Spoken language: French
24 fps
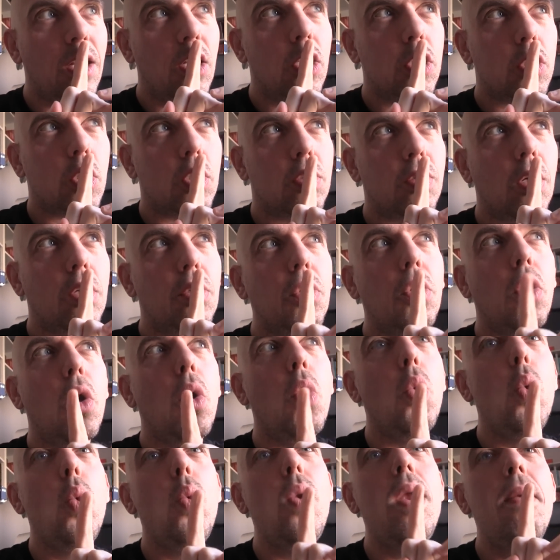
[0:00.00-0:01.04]
je reçois le truc
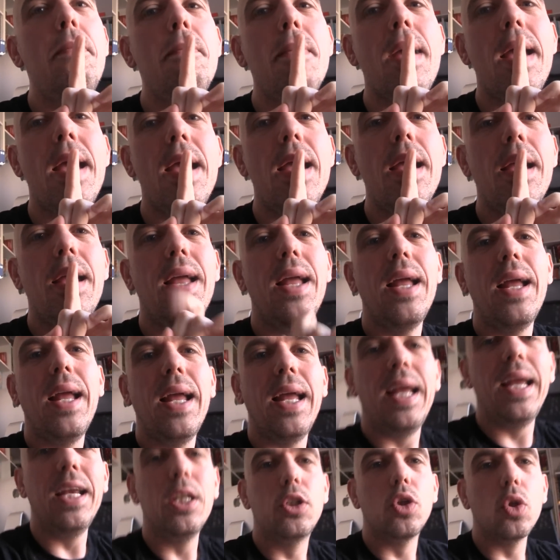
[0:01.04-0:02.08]
le 8 mai
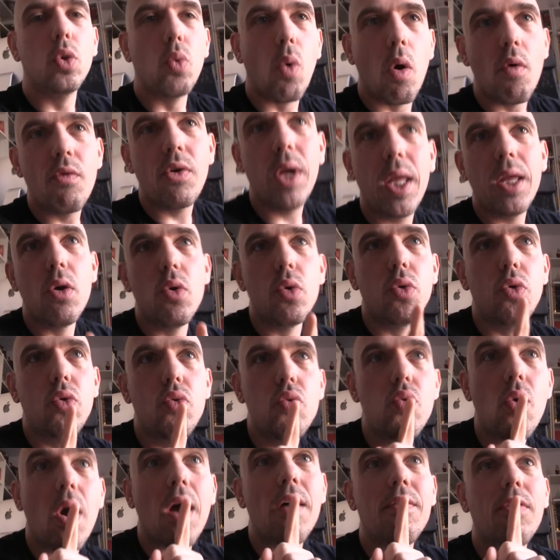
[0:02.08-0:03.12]
et je dois envoyer le
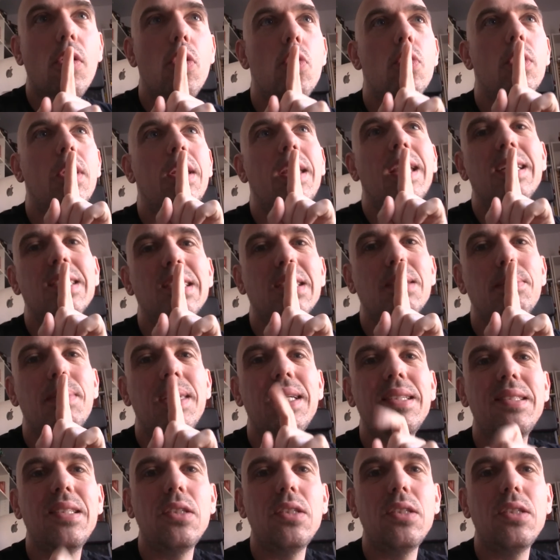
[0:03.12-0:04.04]
tout avant le 15 mai,